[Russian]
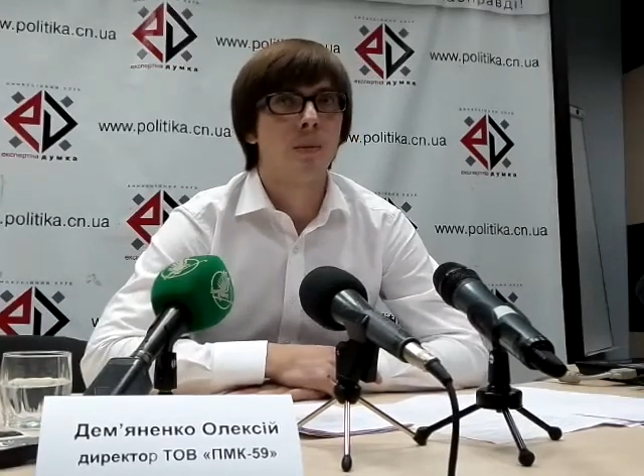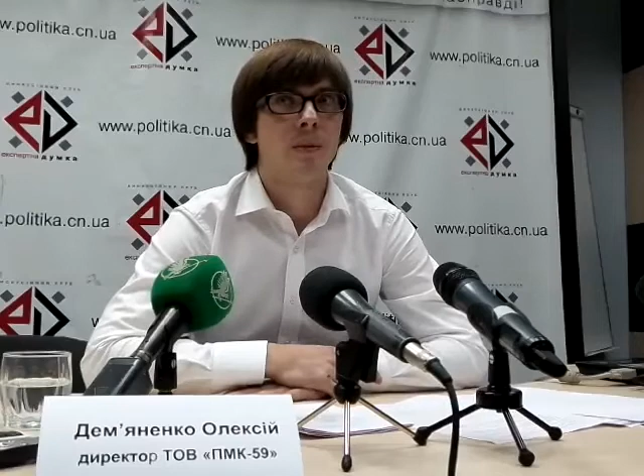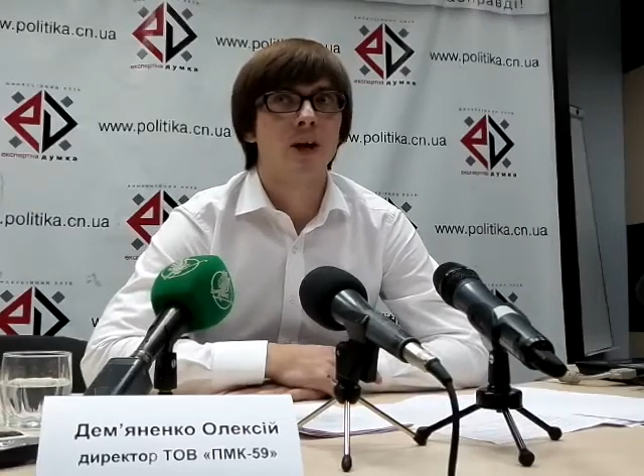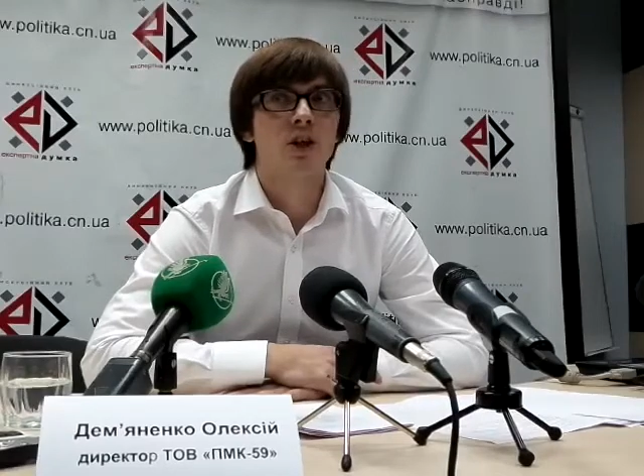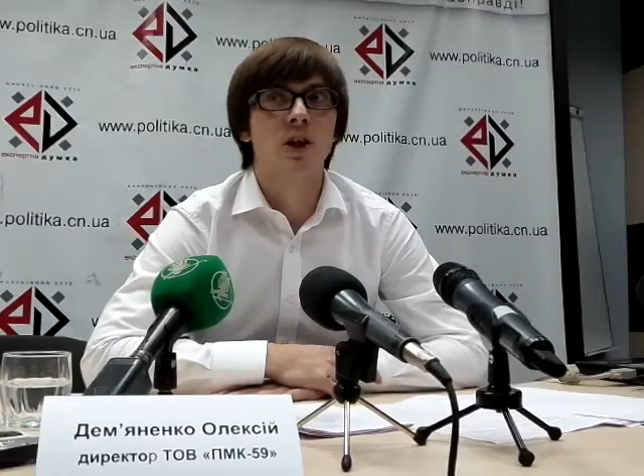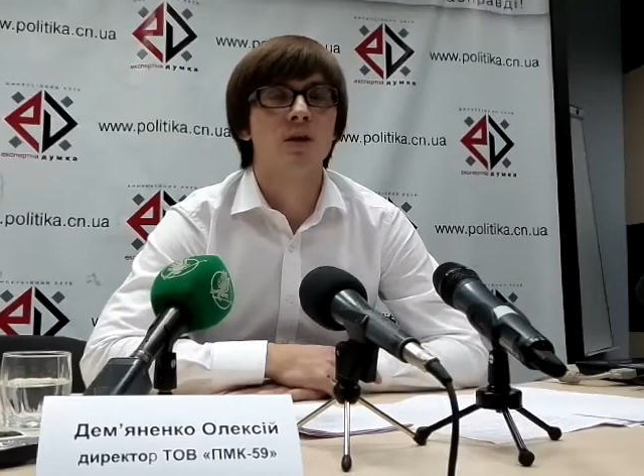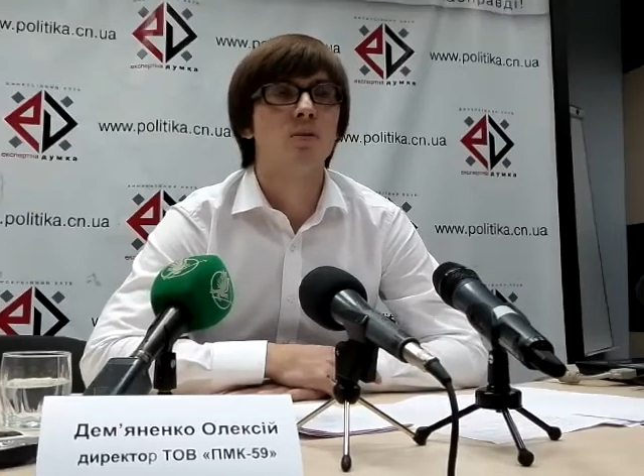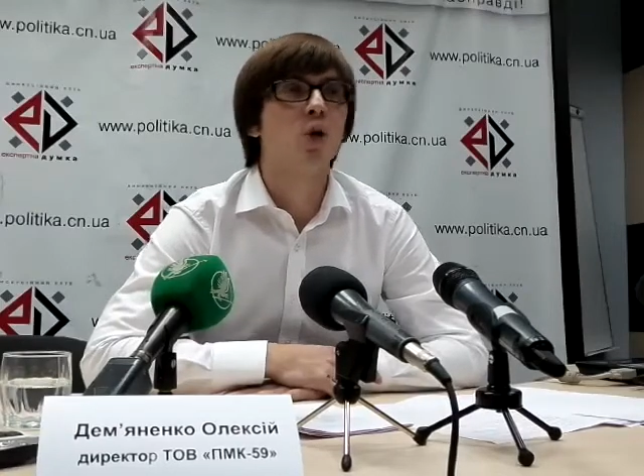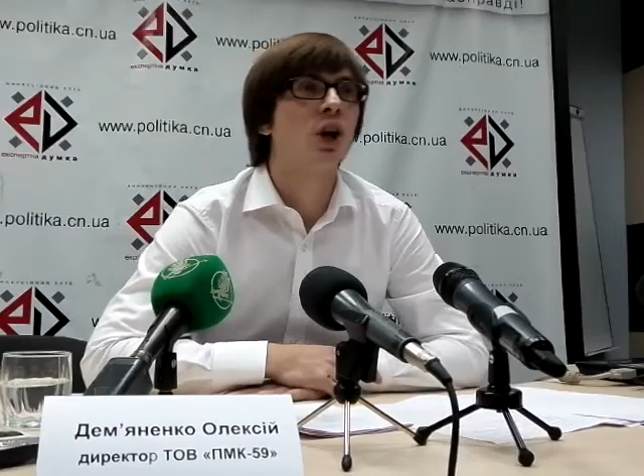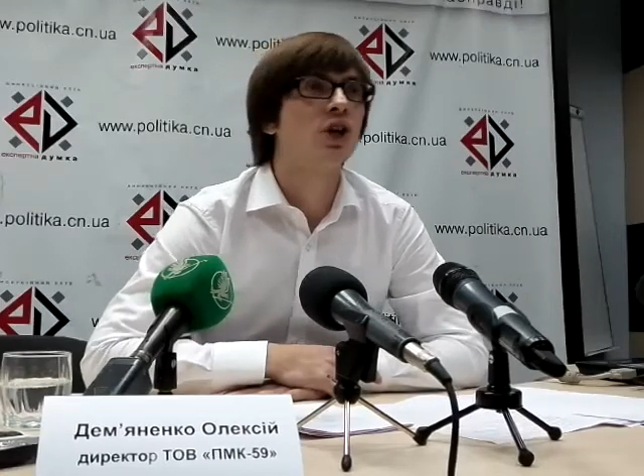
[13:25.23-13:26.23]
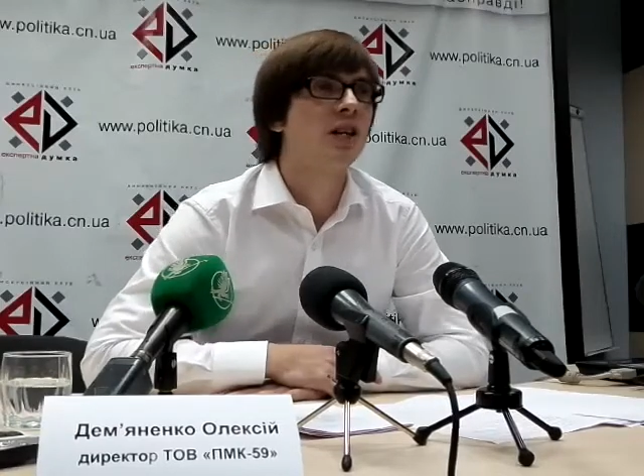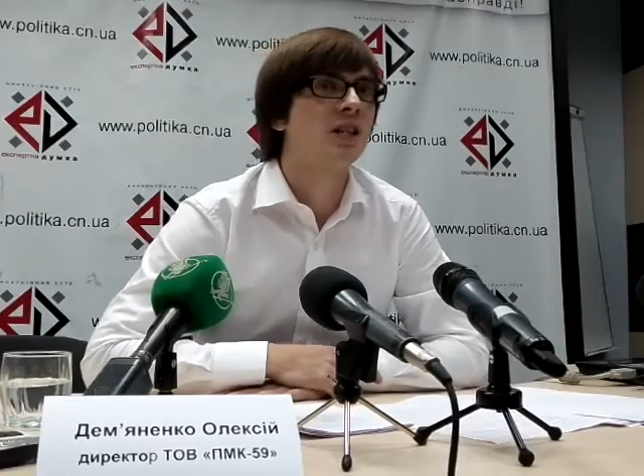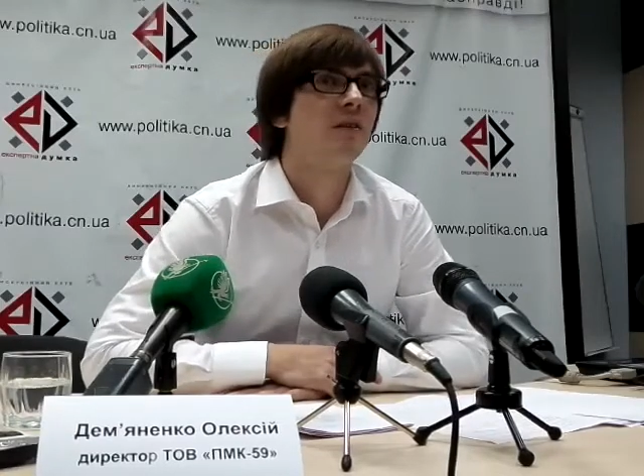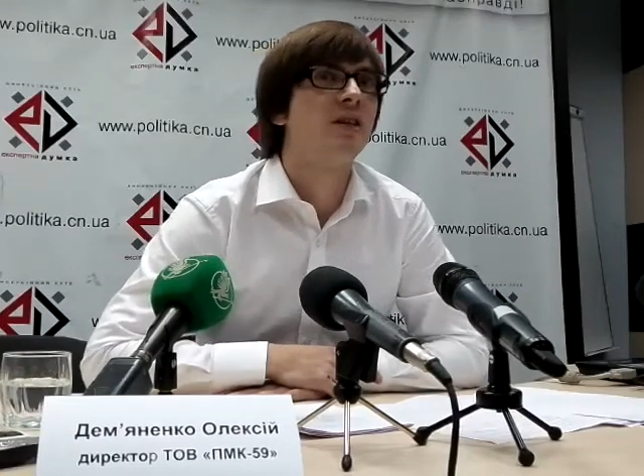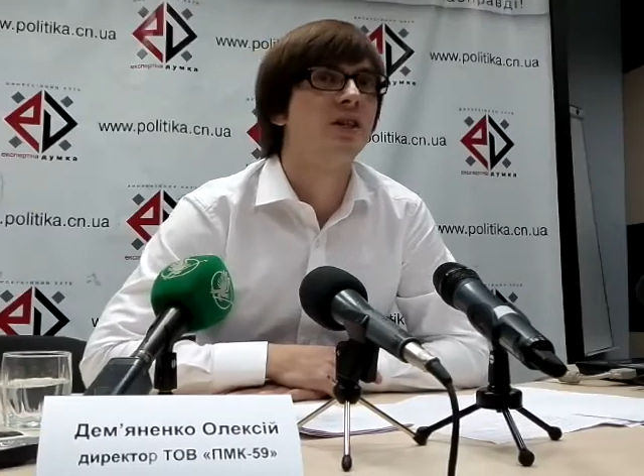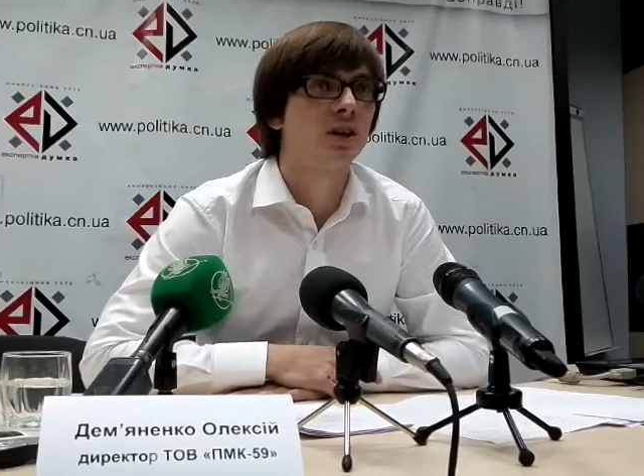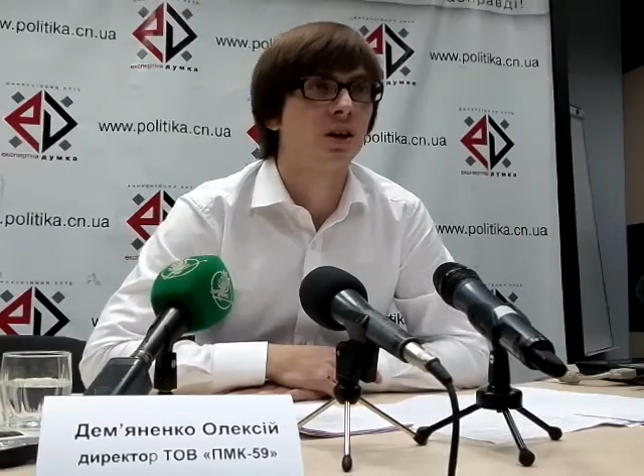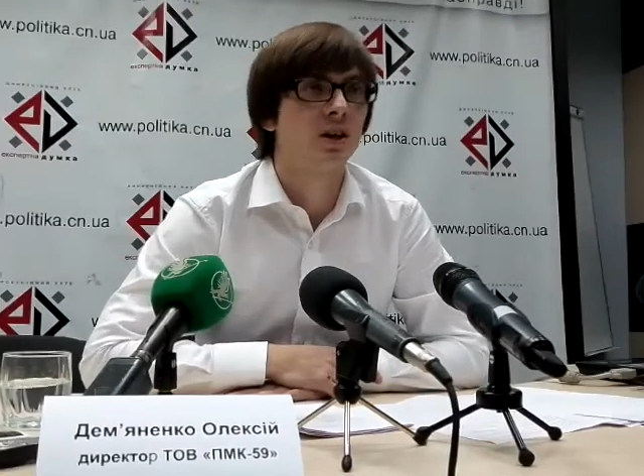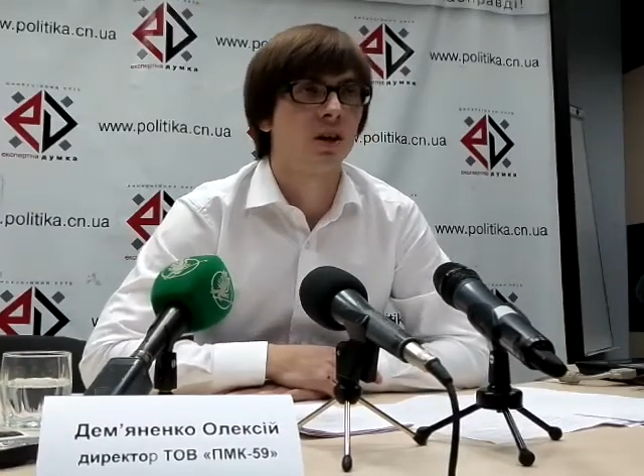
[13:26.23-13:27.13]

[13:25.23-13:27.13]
Так же, как и много частного сектора,